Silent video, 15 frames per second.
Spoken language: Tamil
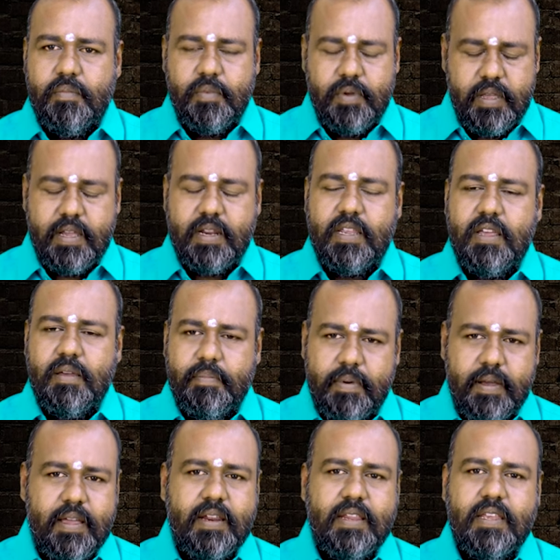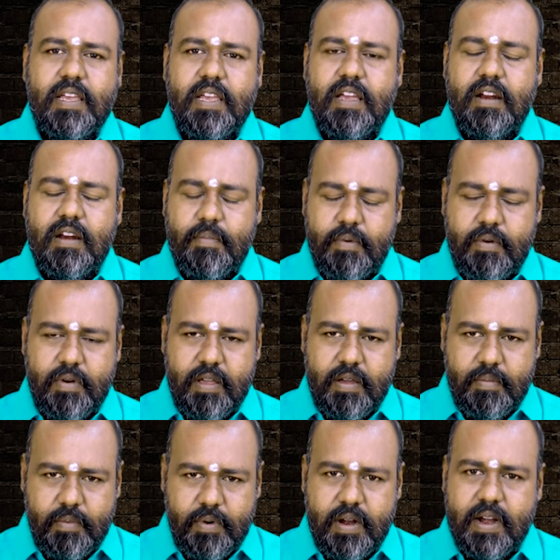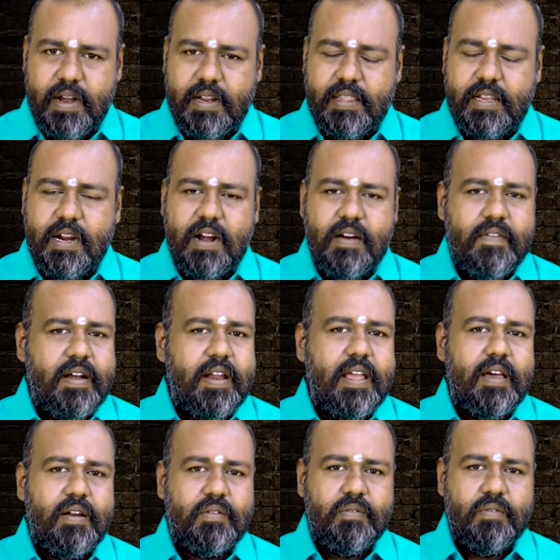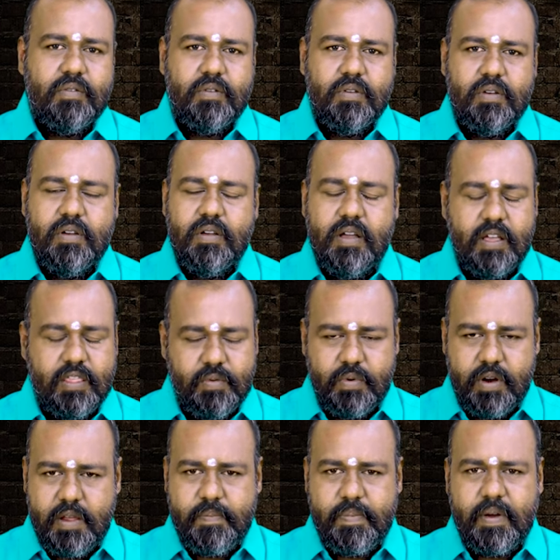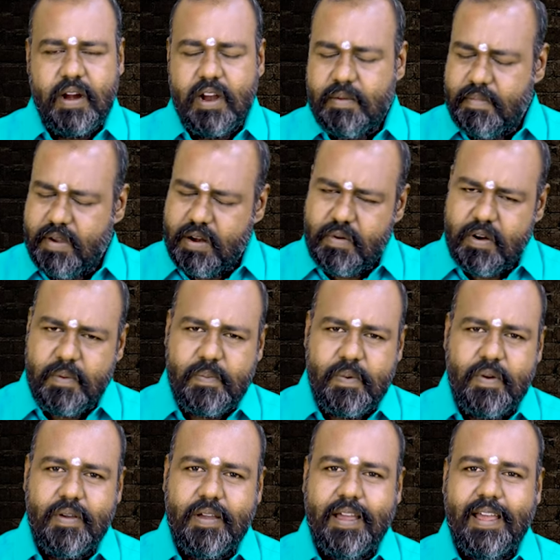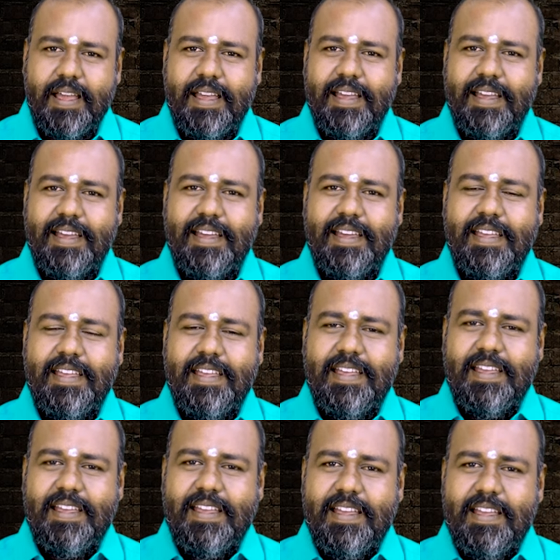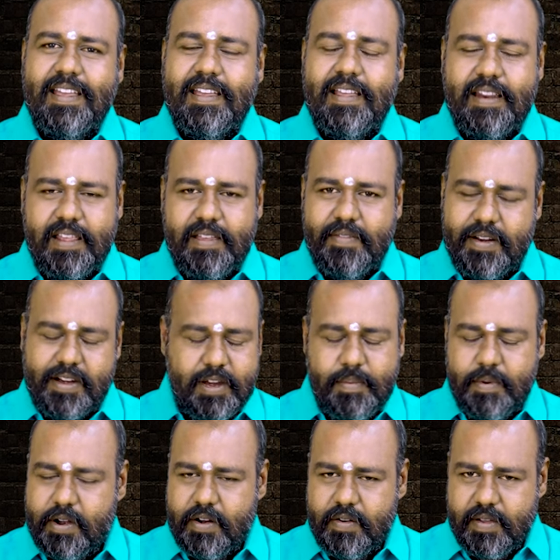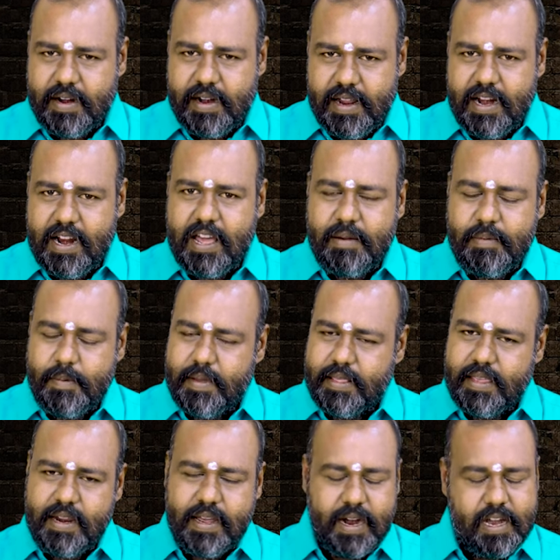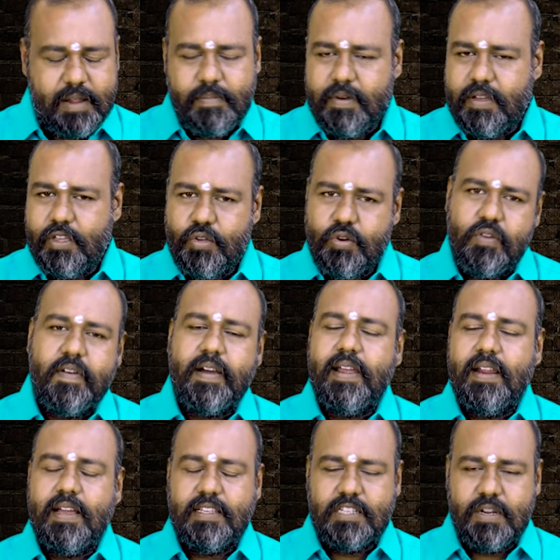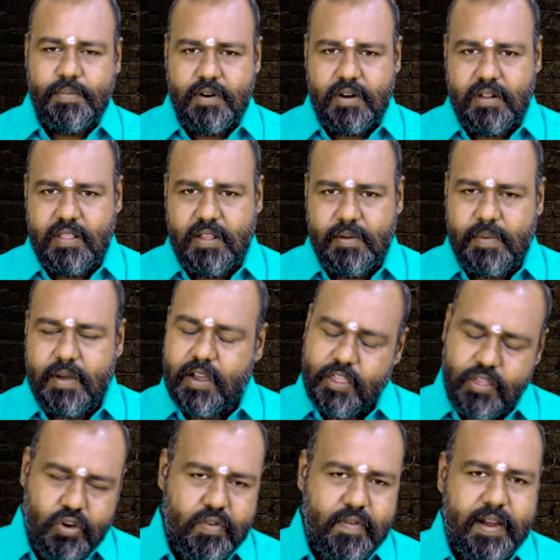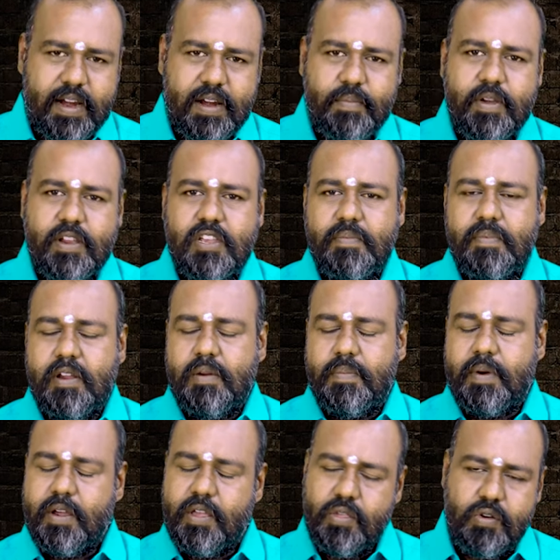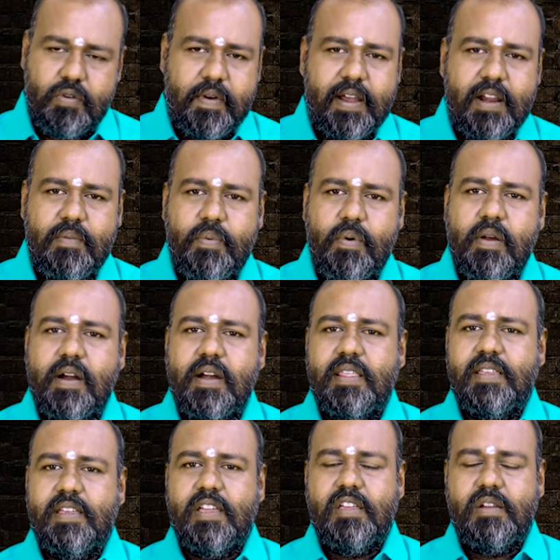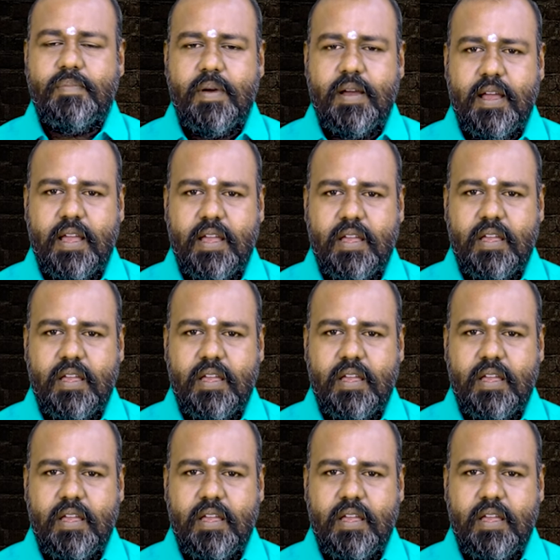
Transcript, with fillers: முயற்சி பயிற்சி நம்மளுடைய முன்னேற்றத்திற்கான வழியாக இருக்கும் அந்த உழைப்பு கடுமையான உழைப்பு வேணுங்க இன்றைக்கி வெற்றி பெற்றவர்கள் எல்லாருமே பார்த்தீங்கன்னா கண்டிப்பாக ஏதோ ஒரு வகையில் கஷ்டப்பட்டு இருந்திருப்பாங்க ஏதோ ஒரு வகையில் முயற்சி பண்ணியிருப்பாங்க ஏதோ ஒரு வகையில் போராடி தான் ஜெயிச்சிருப்பாங்க